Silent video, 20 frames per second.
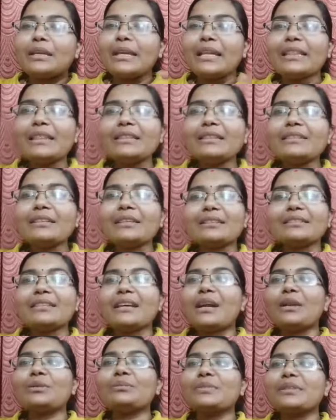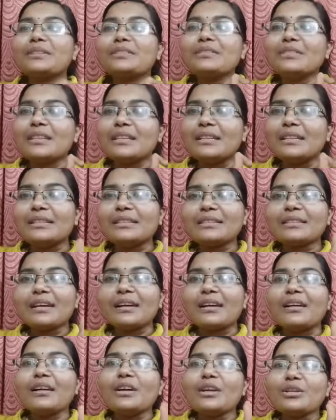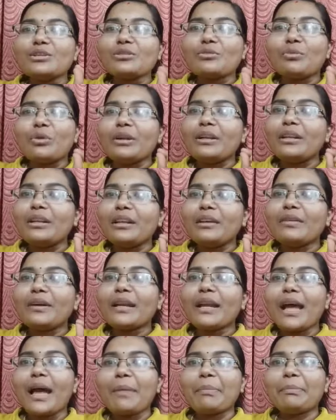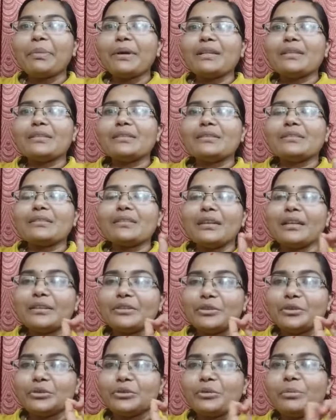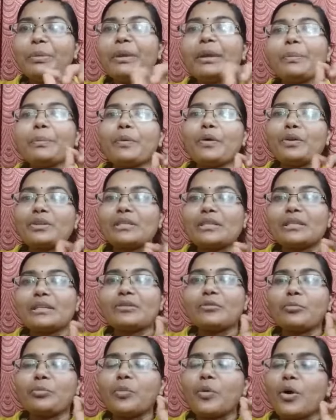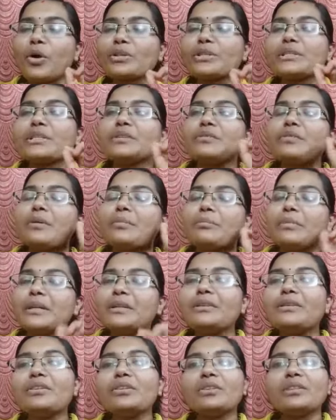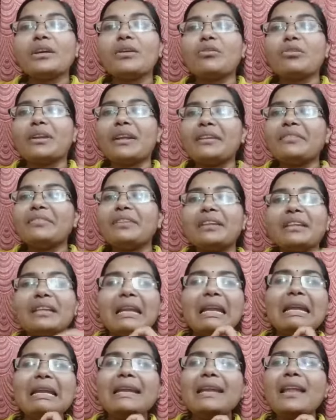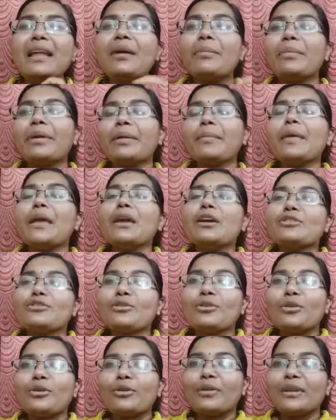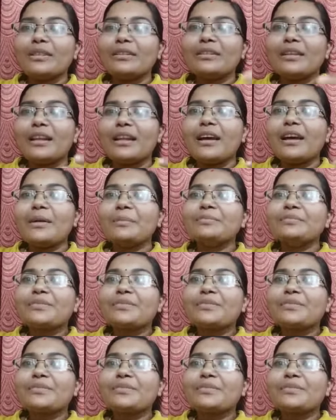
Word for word: எது நடந்தாலும் வந்து நெல்லுத்துக்கு தான் ஸோ வாட் எவர் ஹேப்பன்ஸ் இட் ஷுட் பி பாசிட்டிவ் பாசிட்டிவாக மட்டும் இருந்தால் அவங்க லைஃப்பில் எல்லாமே ஸோ வந்து என்னென்னா